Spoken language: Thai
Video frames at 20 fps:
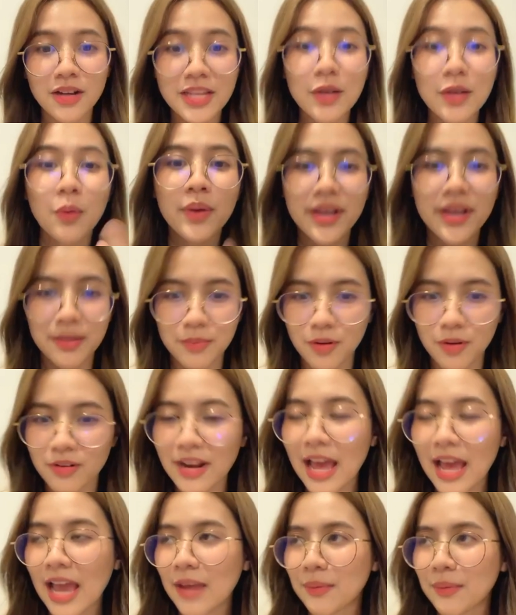วก็ที่คุยกับน้อง
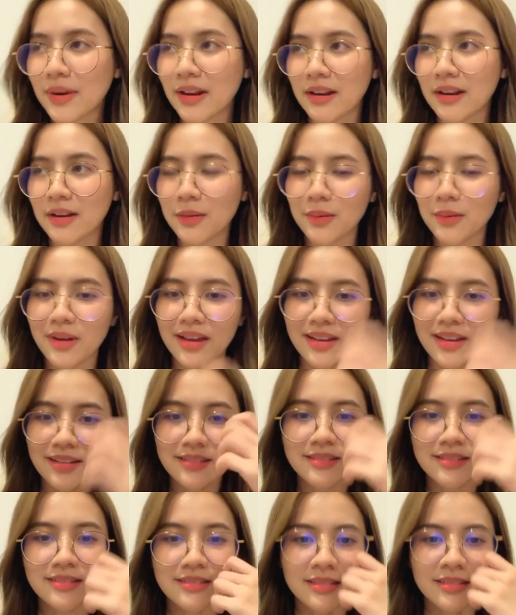นายวันนั้นด้วย
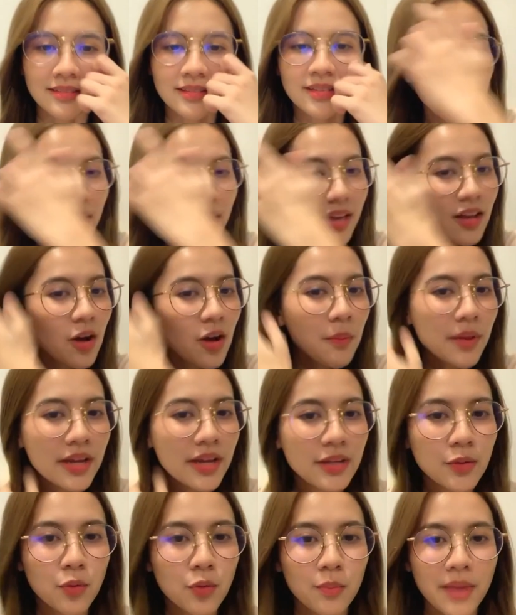เออ แม่ก็เอามา
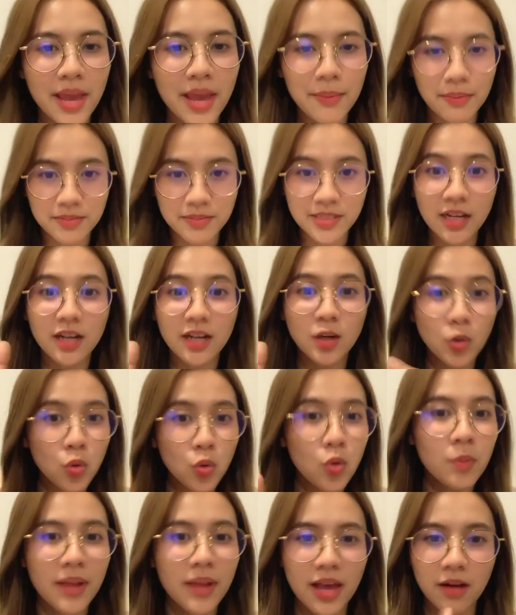ให้ดูแม่แบบเซิร์ช
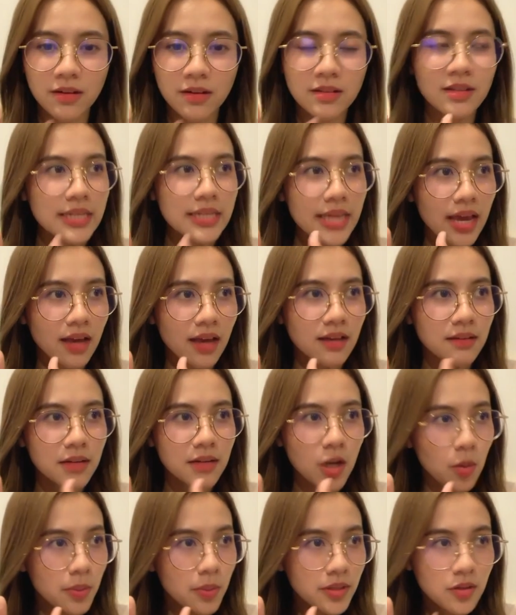รูปแล้วเนี่ย
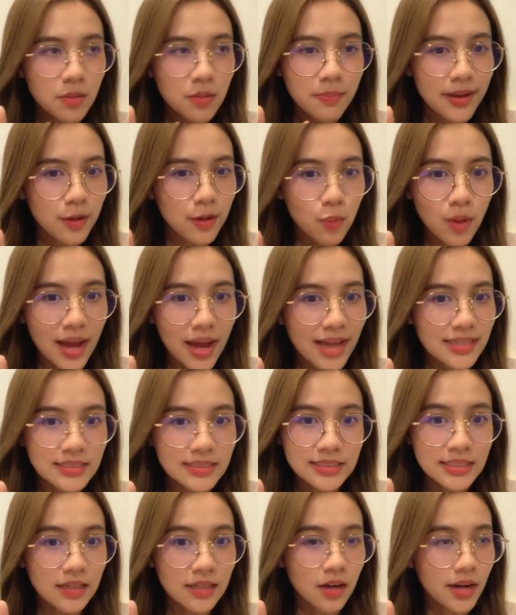เราไม่ต้องไปไหว้จ
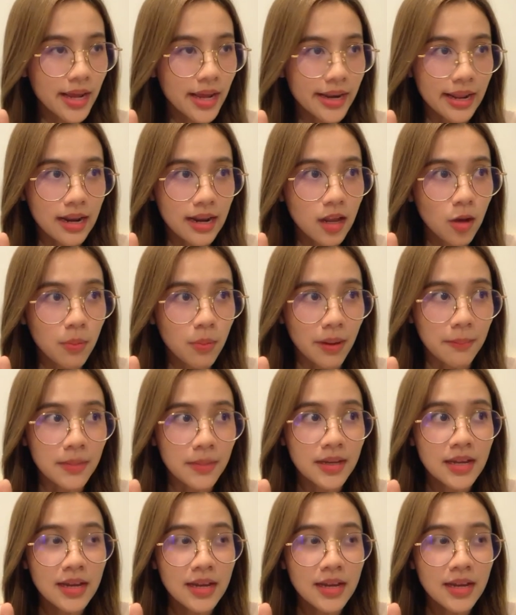ริงๆ ก็ได้นะ เราแบบ